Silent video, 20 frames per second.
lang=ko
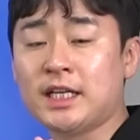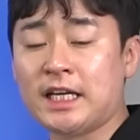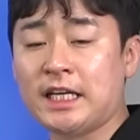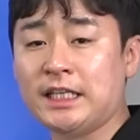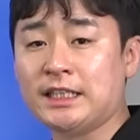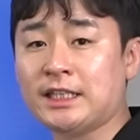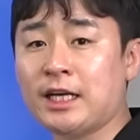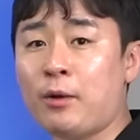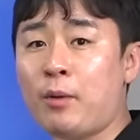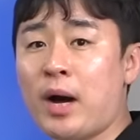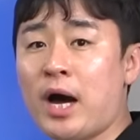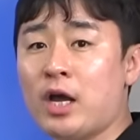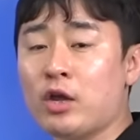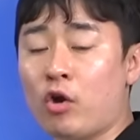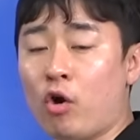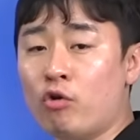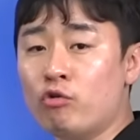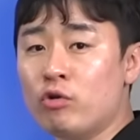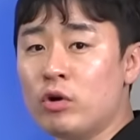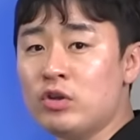기사와
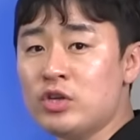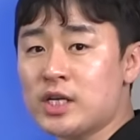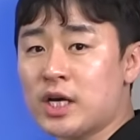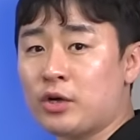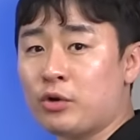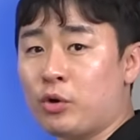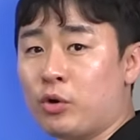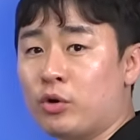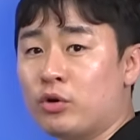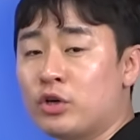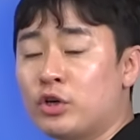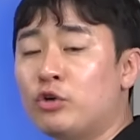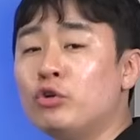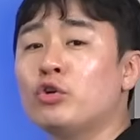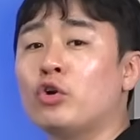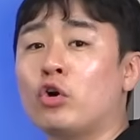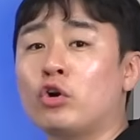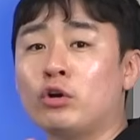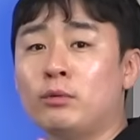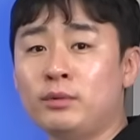연관 자료
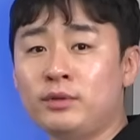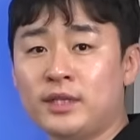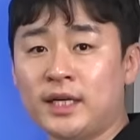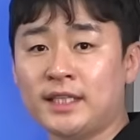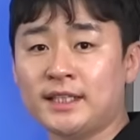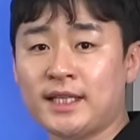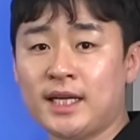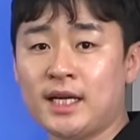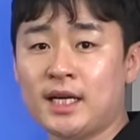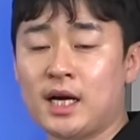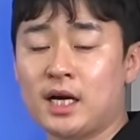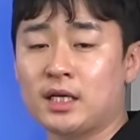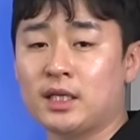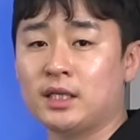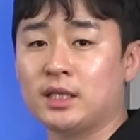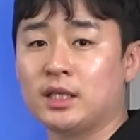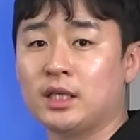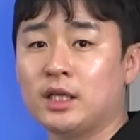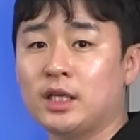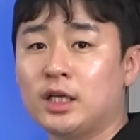그리고 여러분들의
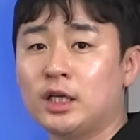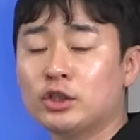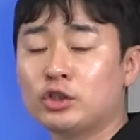생각은